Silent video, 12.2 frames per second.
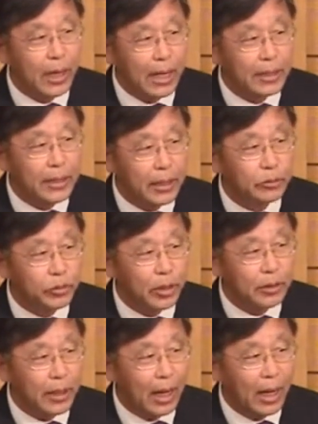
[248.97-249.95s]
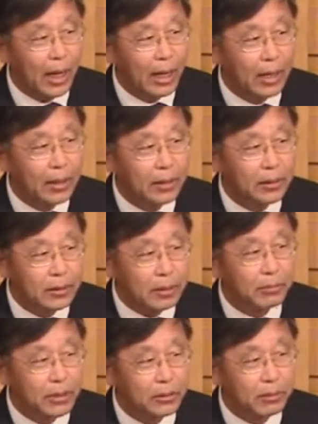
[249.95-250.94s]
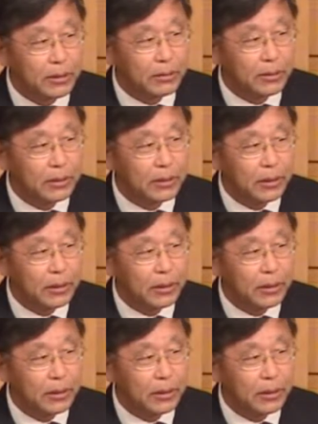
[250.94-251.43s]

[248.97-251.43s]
알게 해주셨다. 이렇게 말씀하셨어요.